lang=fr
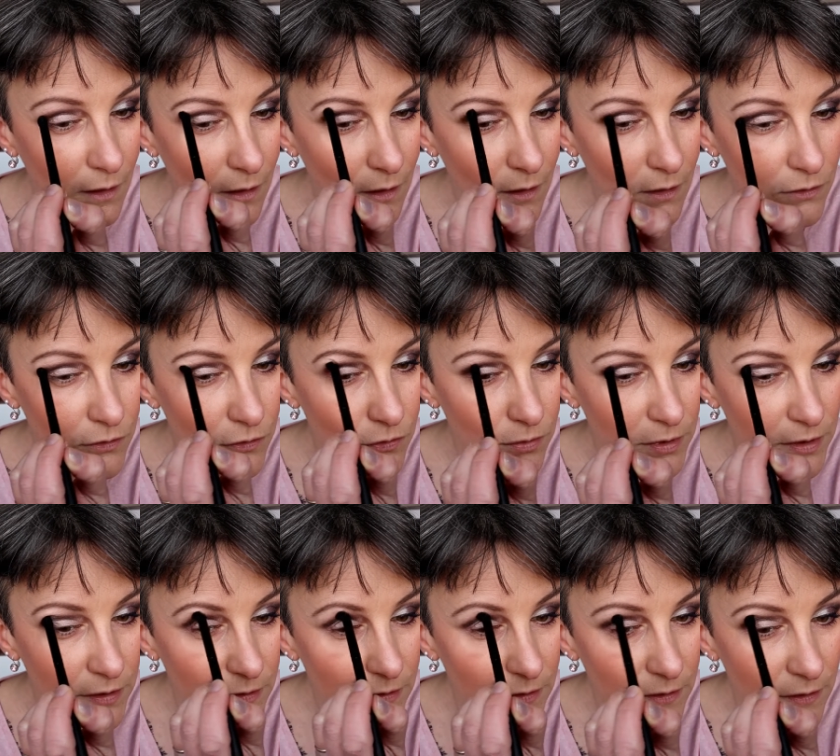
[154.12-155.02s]

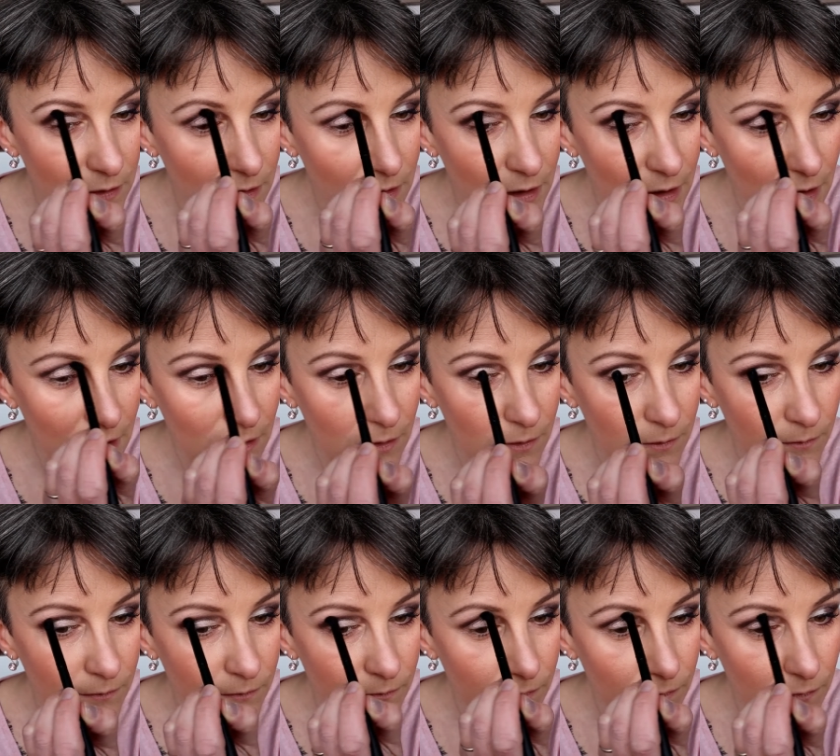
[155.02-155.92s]
Ensuite,
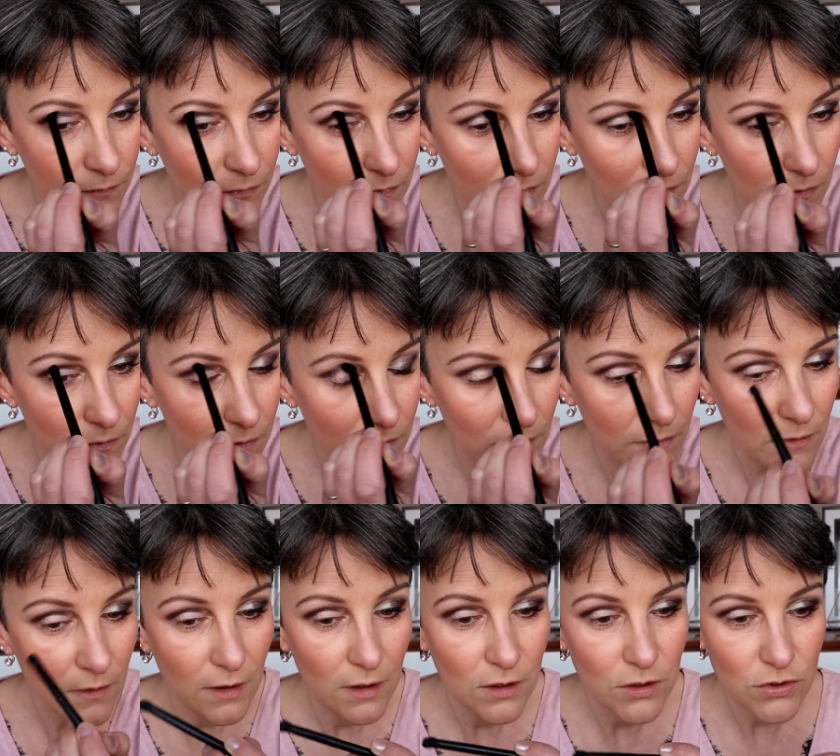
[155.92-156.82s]
euh,
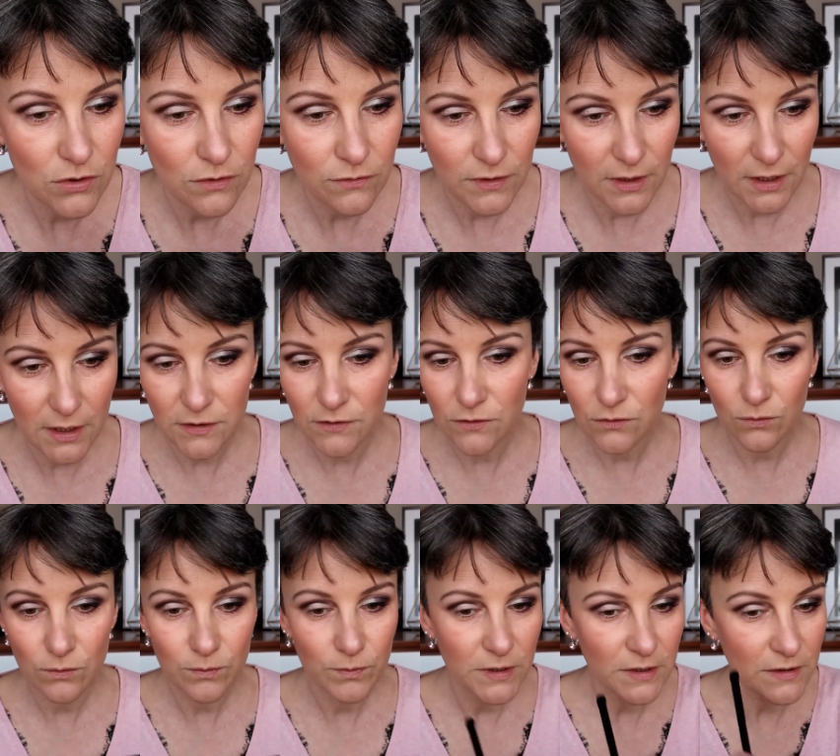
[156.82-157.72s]
je vais venir
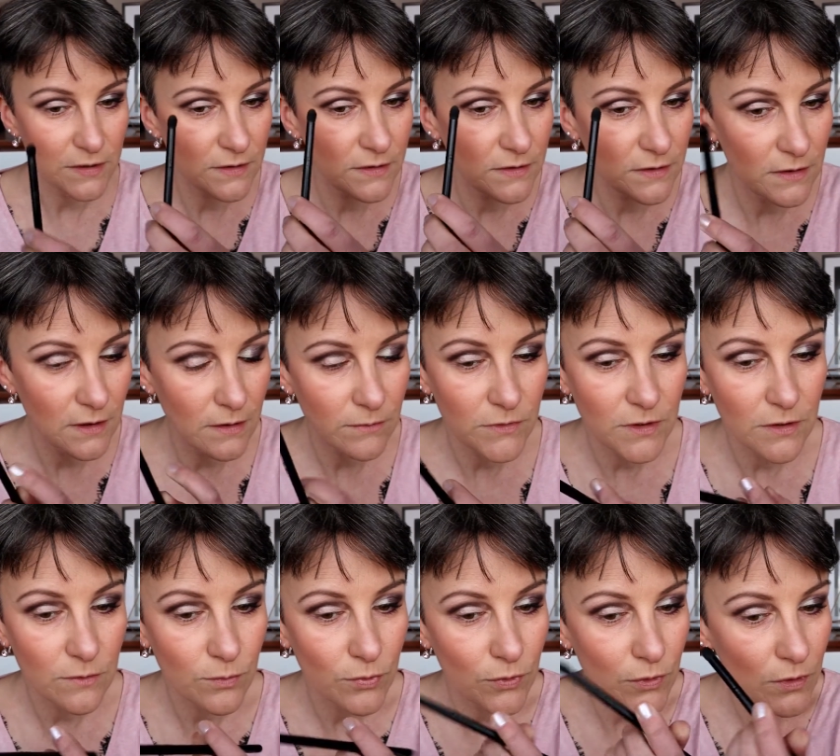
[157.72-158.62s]
estomper un
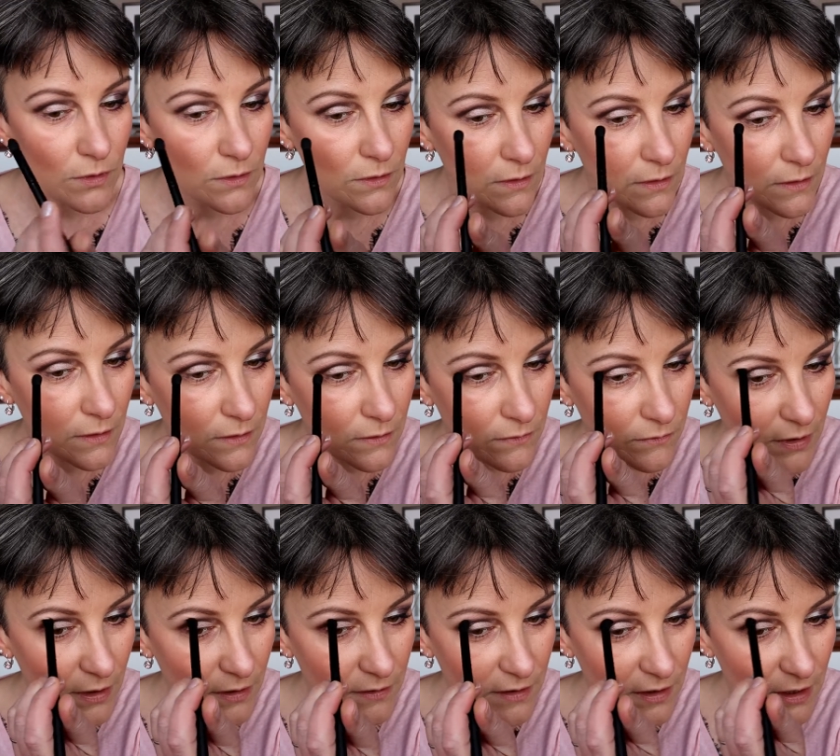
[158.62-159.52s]
petit peu,
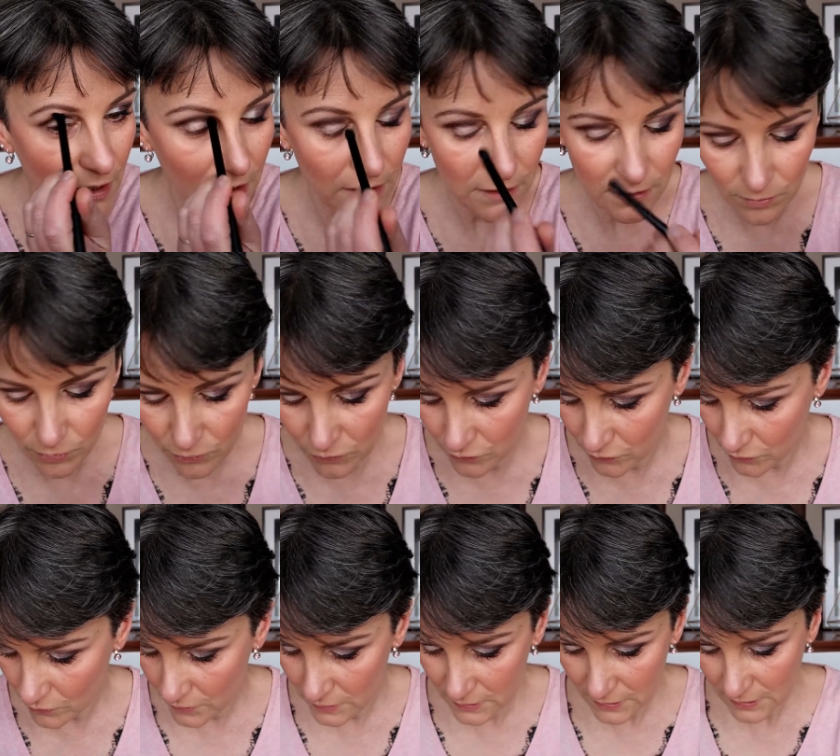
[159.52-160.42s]
enfin dégrader
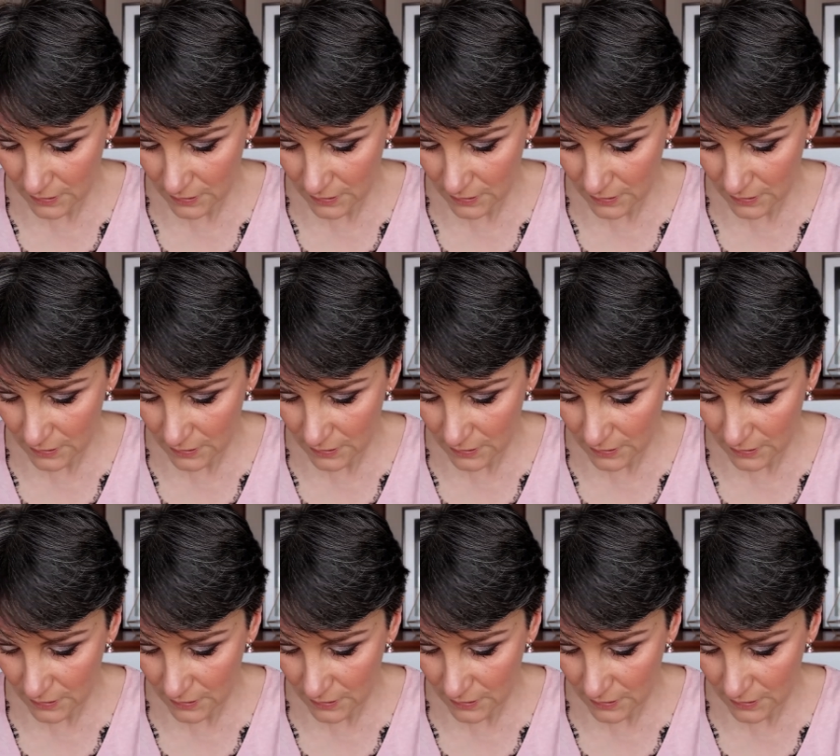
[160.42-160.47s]
plutôt,